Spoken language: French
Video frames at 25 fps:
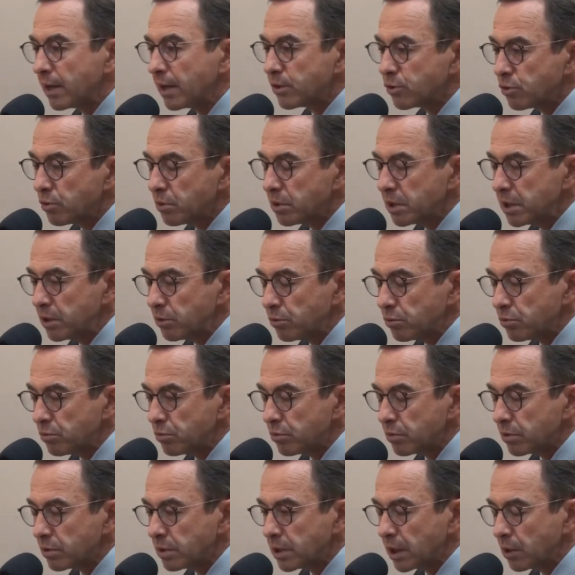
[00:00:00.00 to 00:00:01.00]
à ceux qui
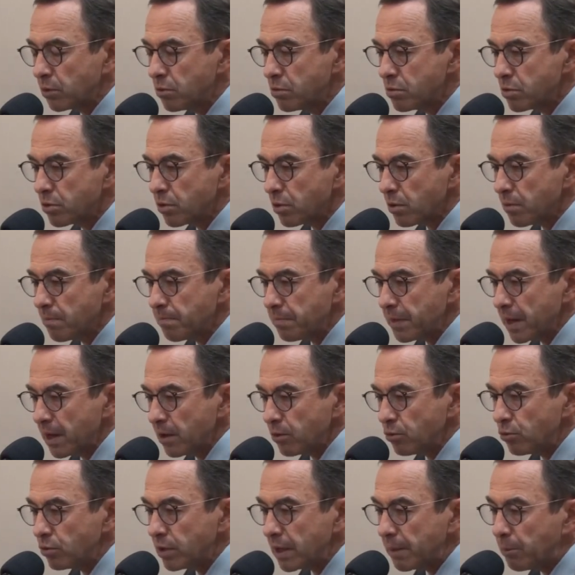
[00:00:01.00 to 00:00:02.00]
nous écoutent que
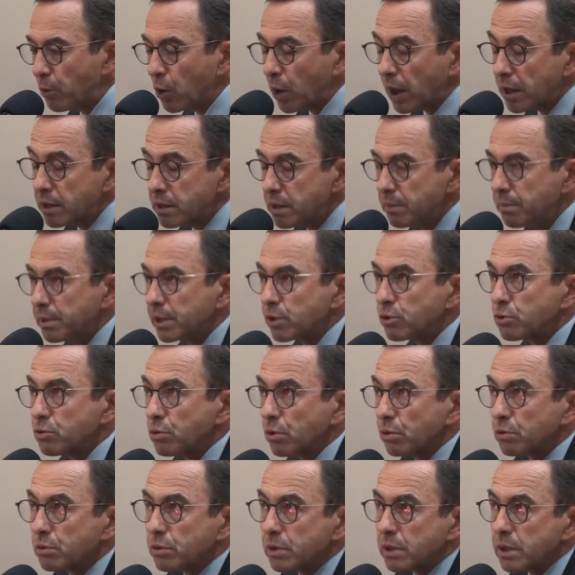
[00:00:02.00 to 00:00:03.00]
une démocratie, bien
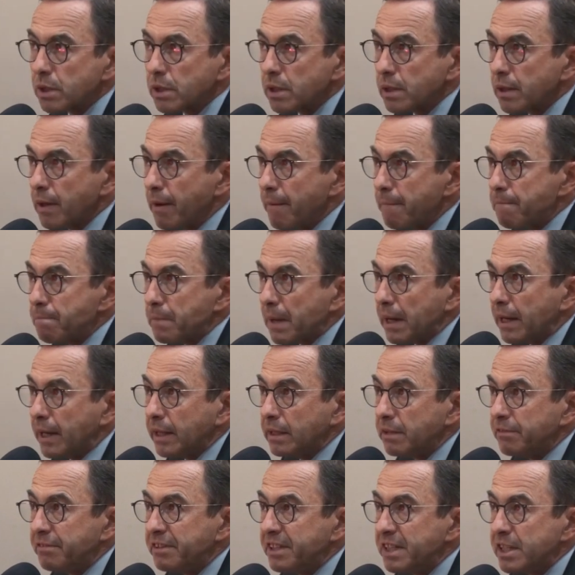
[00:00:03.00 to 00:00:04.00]
sûr que c'est
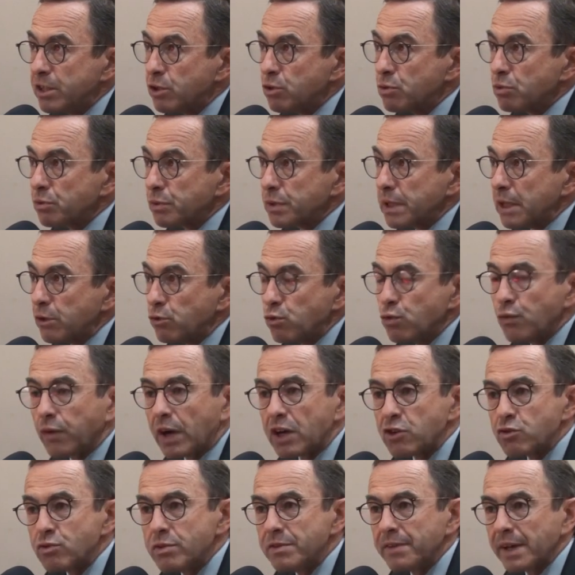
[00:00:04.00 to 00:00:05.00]
la définition, c'est le
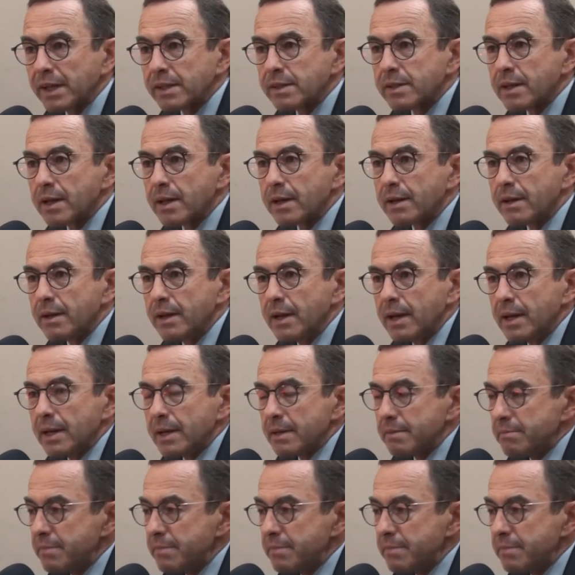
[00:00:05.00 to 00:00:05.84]
suffrage universel.